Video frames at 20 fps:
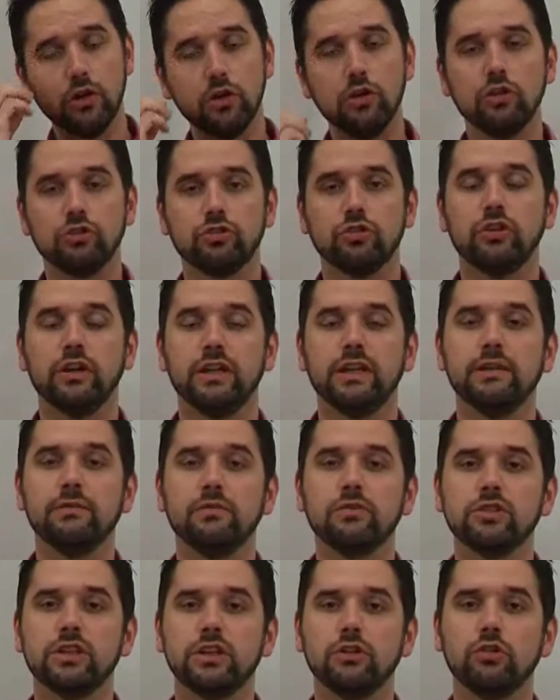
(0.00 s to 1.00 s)
Los
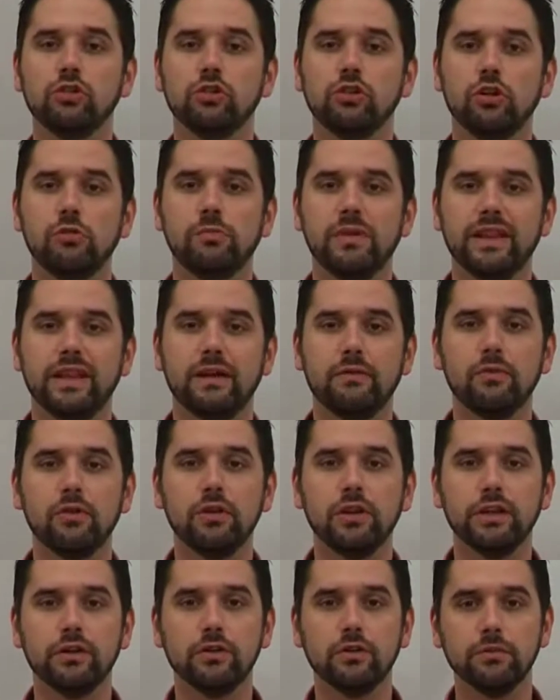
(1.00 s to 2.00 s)
objetivos de control
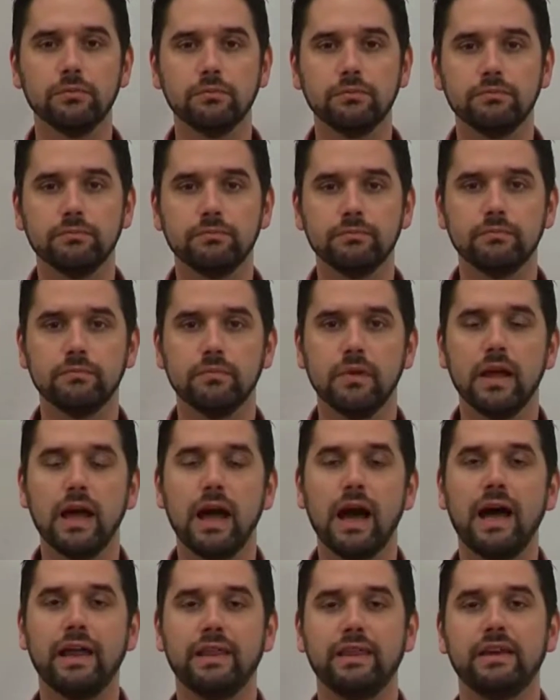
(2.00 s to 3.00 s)
metabólico
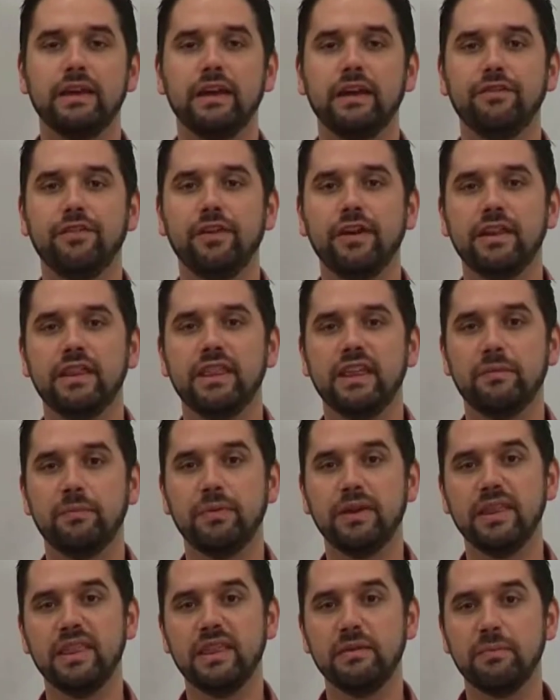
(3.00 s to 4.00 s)
hacen referencia
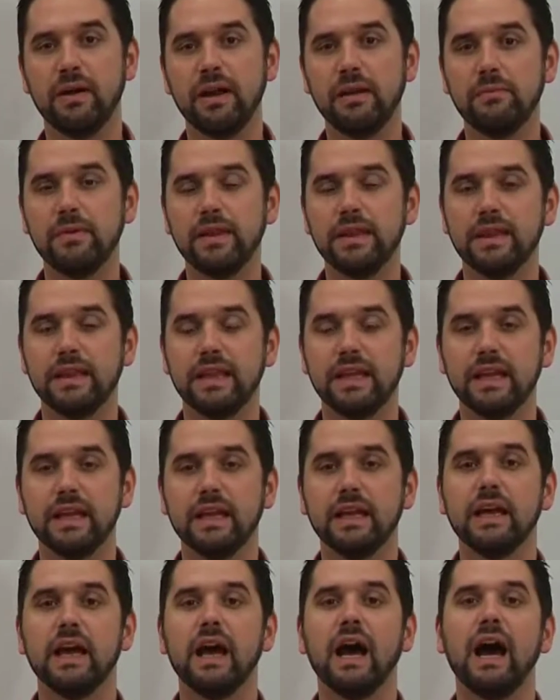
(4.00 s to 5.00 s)

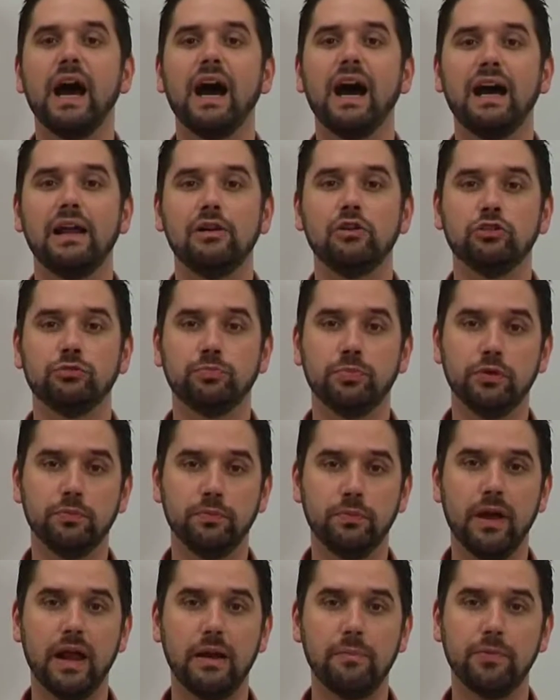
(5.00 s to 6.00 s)
principalmente al
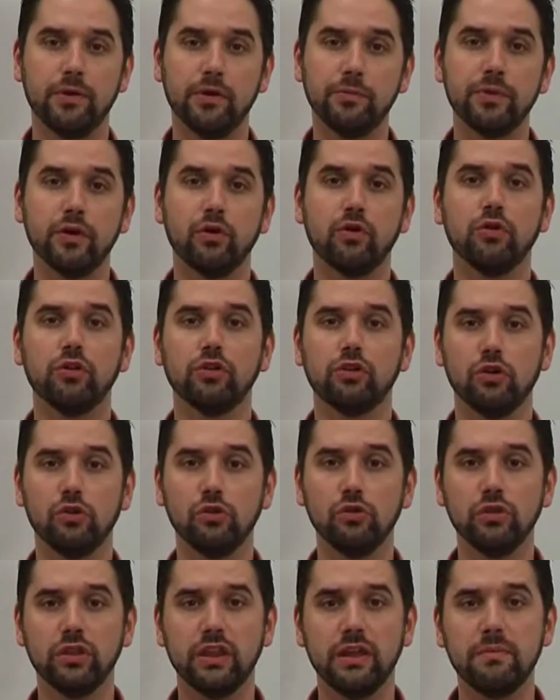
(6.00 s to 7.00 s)
propio control
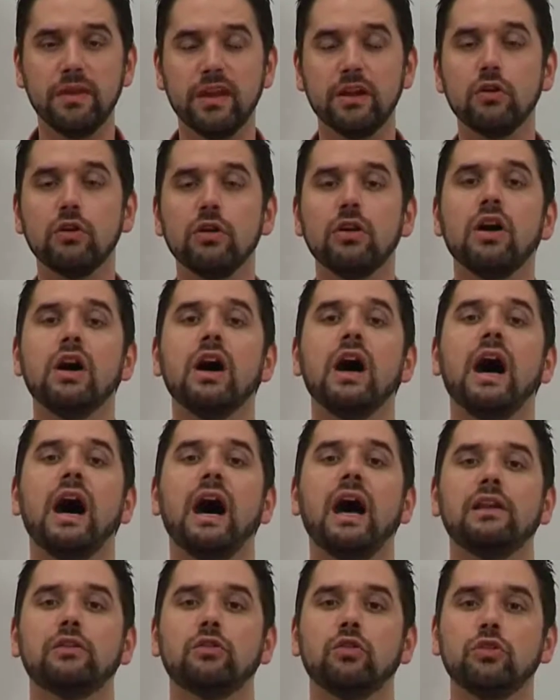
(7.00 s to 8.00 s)
glucémico,
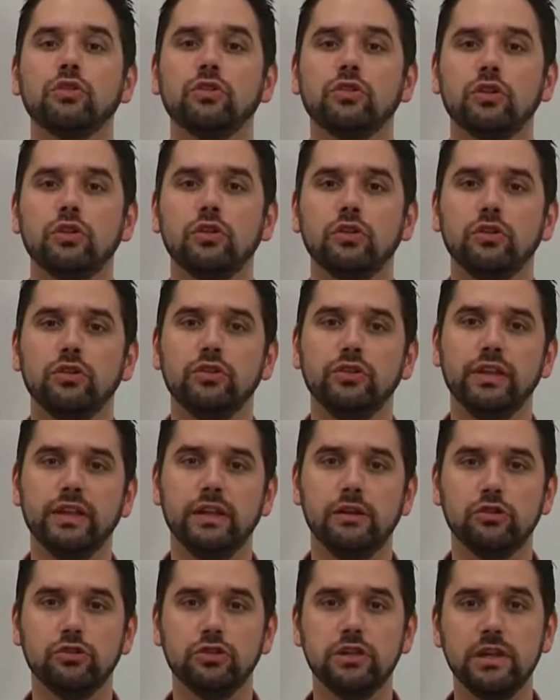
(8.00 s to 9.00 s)
al control
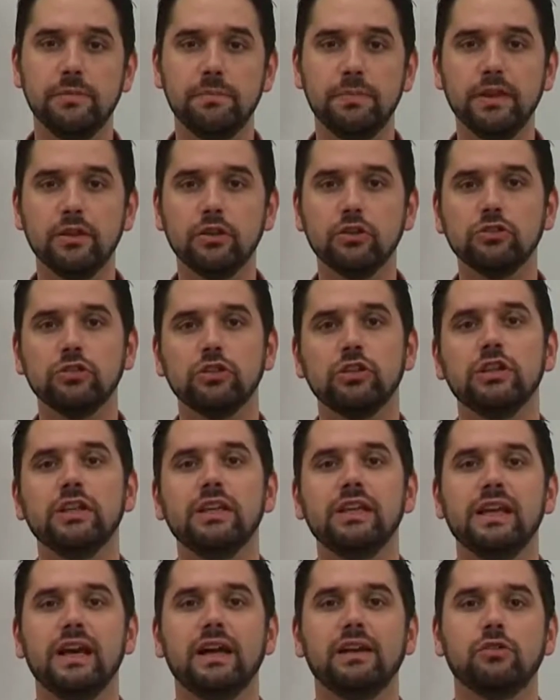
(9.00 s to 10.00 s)
de los lípidos
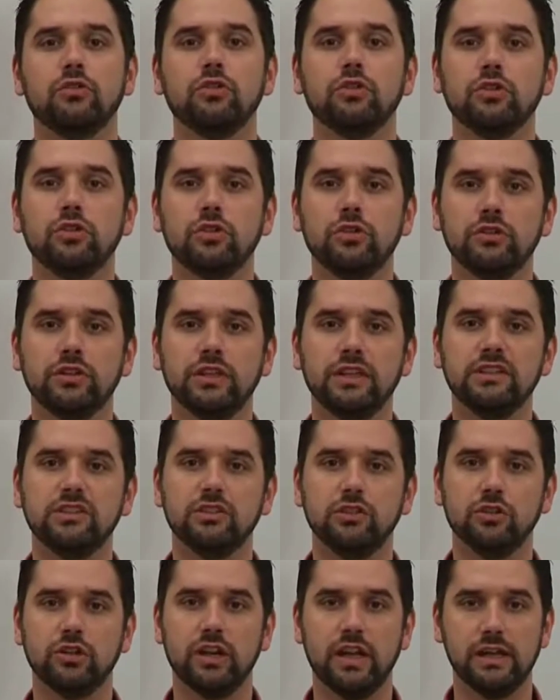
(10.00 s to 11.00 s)
y al control
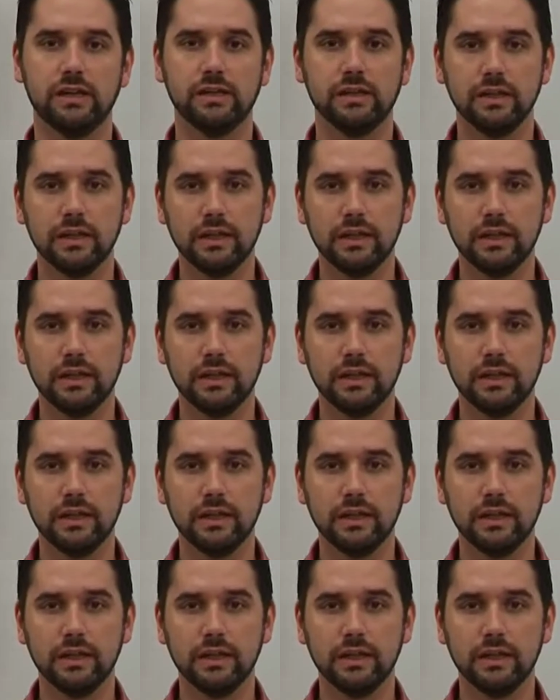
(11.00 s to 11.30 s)
tensional.